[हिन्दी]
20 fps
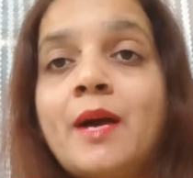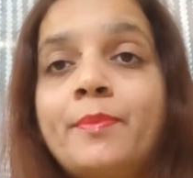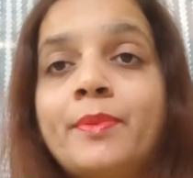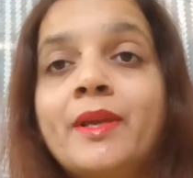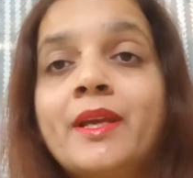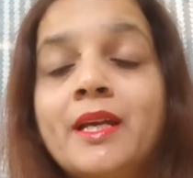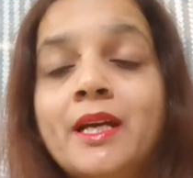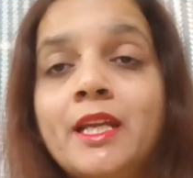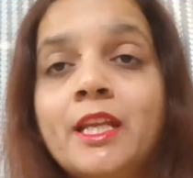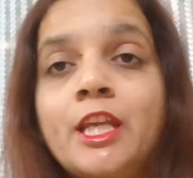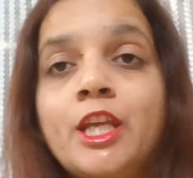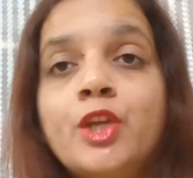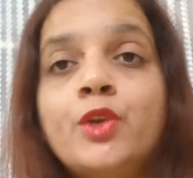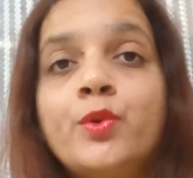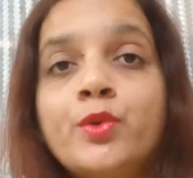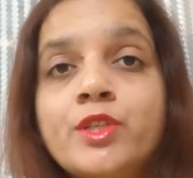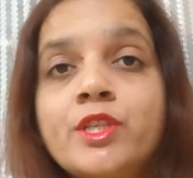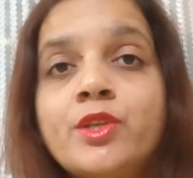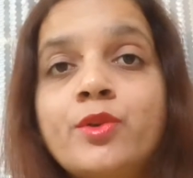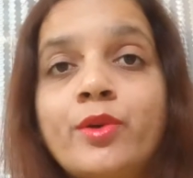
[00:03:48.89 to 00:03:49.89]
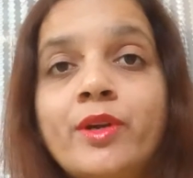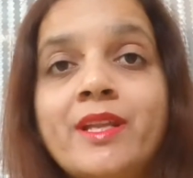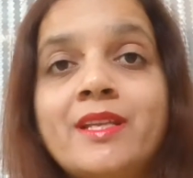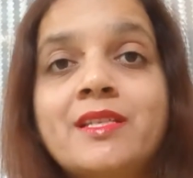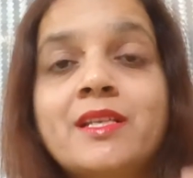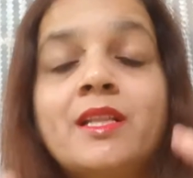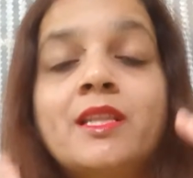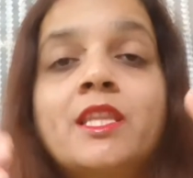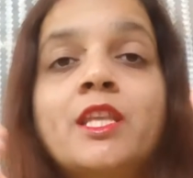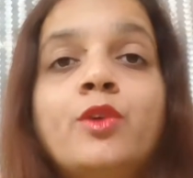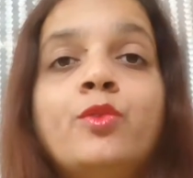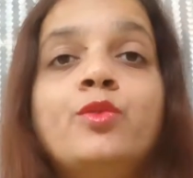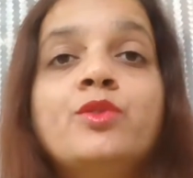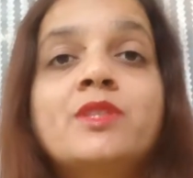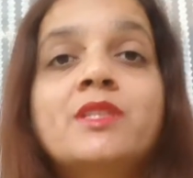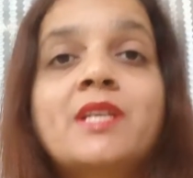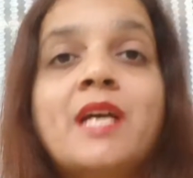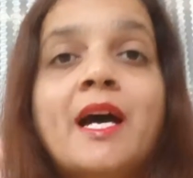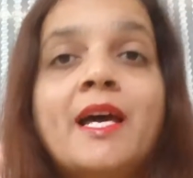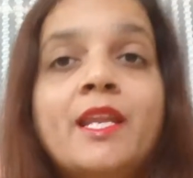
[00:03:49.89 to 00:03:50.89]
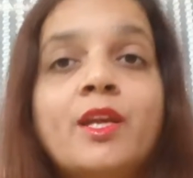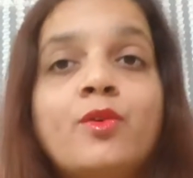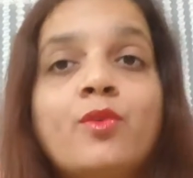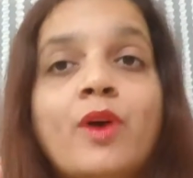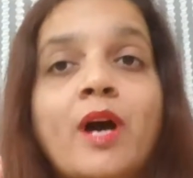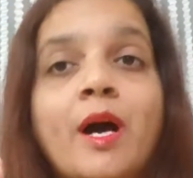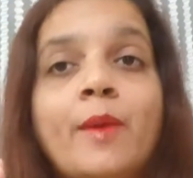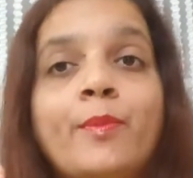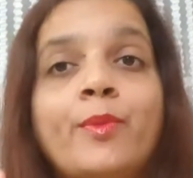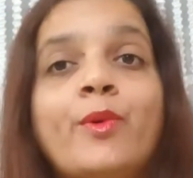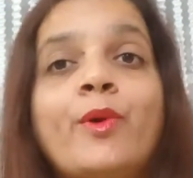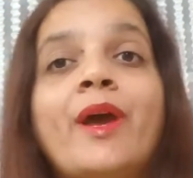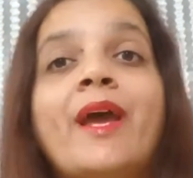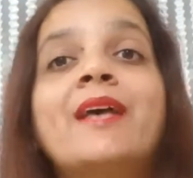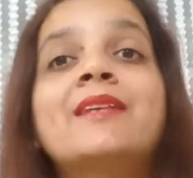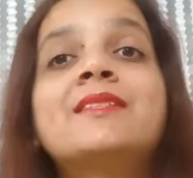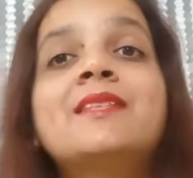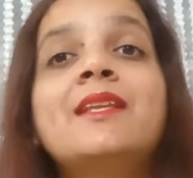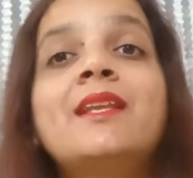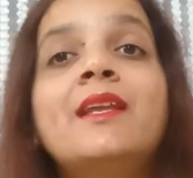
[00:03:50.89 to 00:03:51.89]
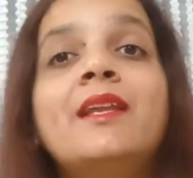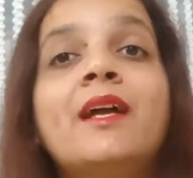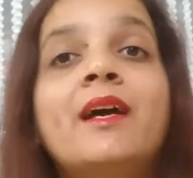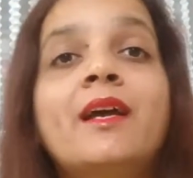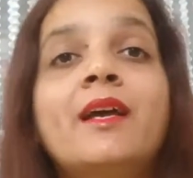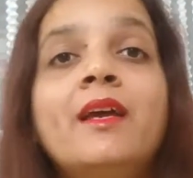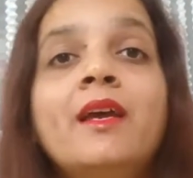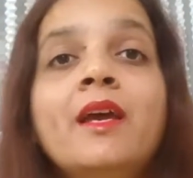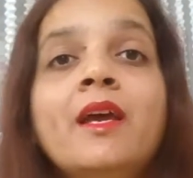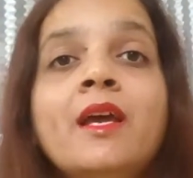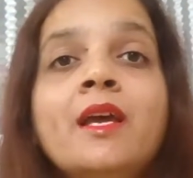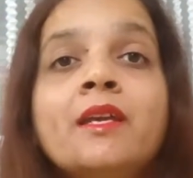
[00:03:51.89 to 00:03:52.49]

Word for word: आपके घर की रोजी रोटी चलती है उस कार्य को आपको ऐसे लेना है